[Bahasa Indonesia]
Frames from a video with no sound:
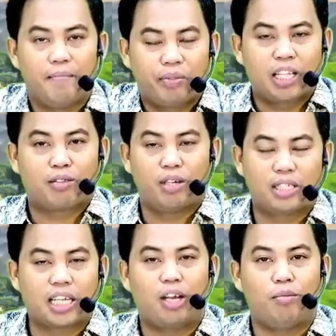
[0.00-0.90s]
ditulis
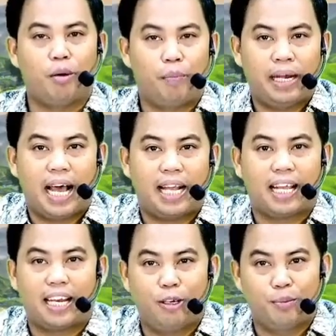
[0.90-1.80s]
Salomo pada akhir
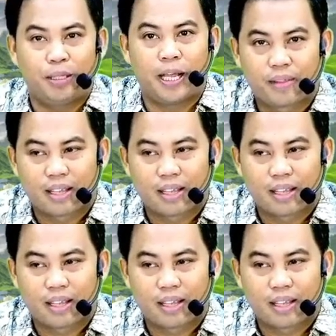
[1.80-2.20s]
hidupnya.